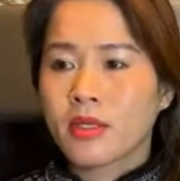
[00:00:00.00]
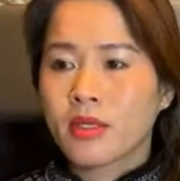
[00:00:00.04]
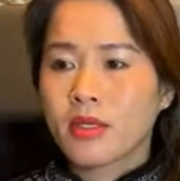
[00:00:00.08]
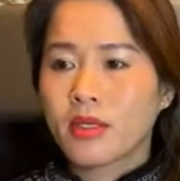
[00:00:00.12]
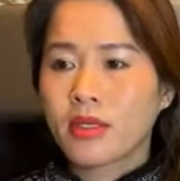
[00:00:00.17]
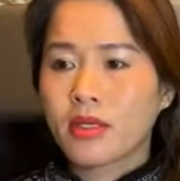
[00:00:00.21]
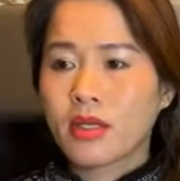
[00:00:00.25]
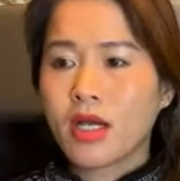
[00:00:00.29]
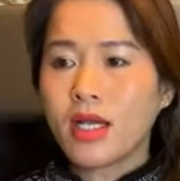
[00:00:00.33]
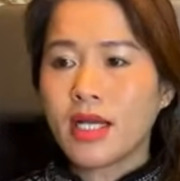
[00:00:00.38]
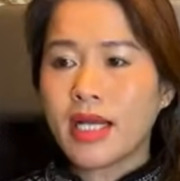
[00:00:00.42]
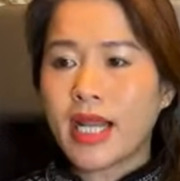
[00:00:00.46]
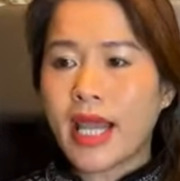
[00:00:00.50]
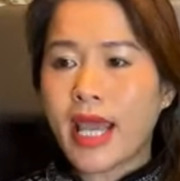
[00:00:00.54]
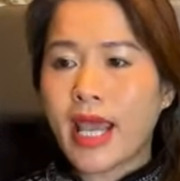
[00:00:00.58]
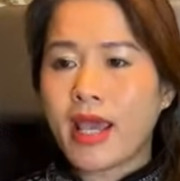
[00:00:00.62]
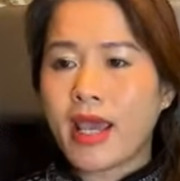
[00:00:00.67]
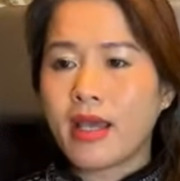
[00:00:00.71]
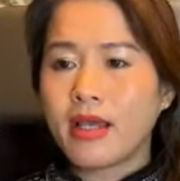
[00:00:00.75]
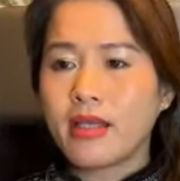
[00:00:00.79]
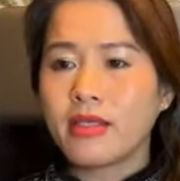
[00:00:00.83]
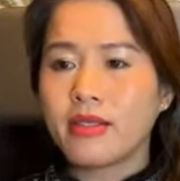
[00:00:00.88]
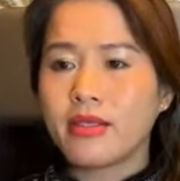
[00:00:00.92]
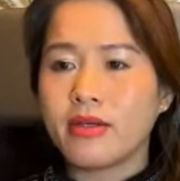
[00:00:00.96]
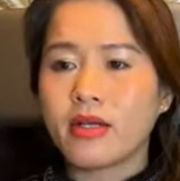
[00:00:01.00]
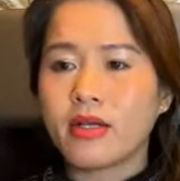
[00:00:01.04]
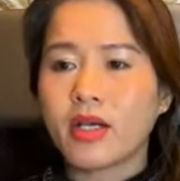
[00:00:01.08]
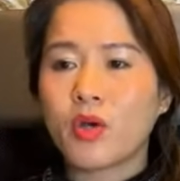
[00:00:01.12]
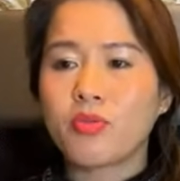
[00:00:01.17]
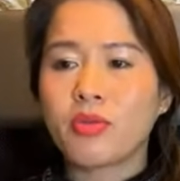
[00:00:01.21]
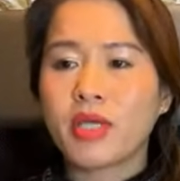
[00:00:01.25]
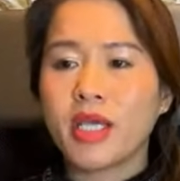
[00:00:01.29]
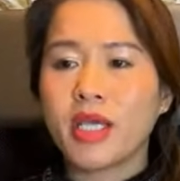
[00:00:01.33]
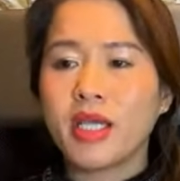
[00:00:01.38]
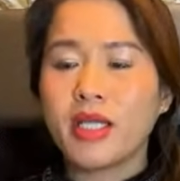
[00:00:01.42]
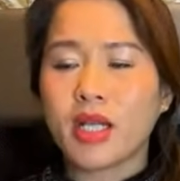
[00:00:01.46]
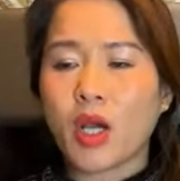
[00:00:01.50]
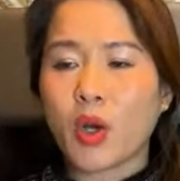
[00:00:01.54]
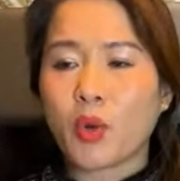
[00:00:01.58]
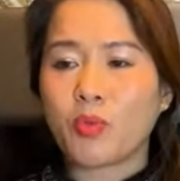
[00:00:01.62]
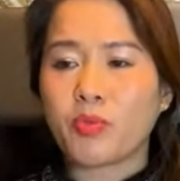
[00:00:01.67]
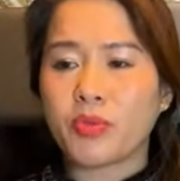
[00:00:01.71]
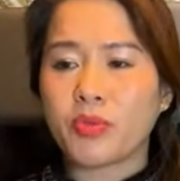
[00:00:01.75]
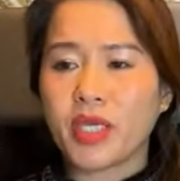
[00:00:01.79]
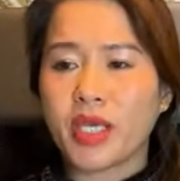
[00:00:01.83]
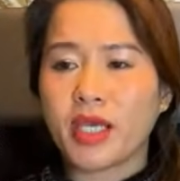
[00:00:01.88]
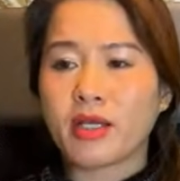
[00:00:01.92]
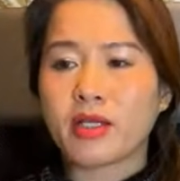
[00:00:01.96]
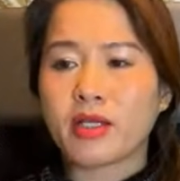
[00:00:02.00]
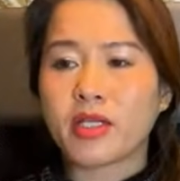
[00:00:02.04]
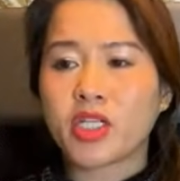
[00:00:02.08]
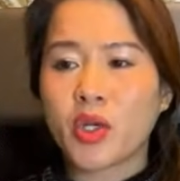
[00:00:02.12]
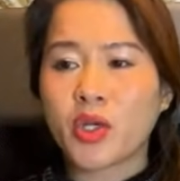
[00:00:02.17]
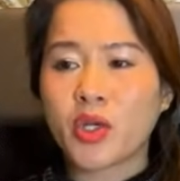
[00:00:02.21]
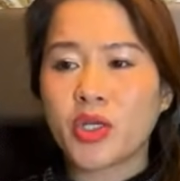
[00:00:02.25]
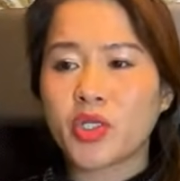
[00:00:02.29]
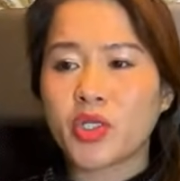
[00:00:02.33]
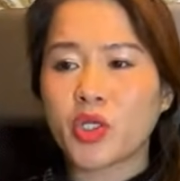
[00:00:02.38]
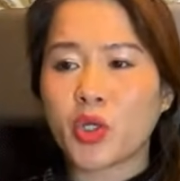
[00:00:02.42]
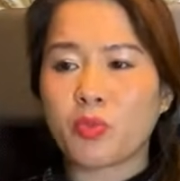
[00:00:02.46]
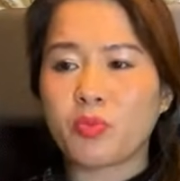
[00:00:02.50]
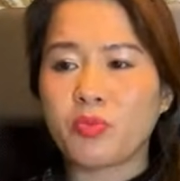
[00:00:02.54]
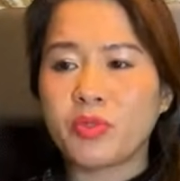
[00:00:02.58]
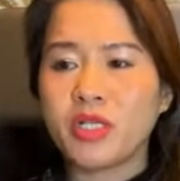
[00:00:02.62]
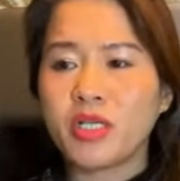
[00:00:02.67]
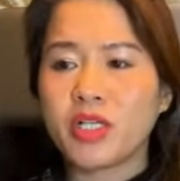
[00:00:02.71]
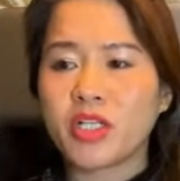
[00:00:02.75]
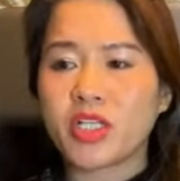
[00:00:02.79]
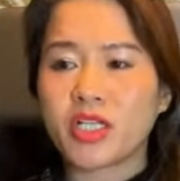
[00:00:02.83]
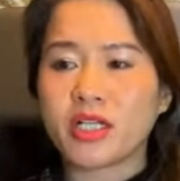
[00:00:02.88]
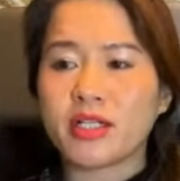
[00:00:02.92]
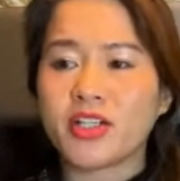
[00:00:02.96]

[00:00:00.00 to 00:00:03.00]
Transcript: có lẽ giữa không khí nồng nhiệt sôi sục trước sự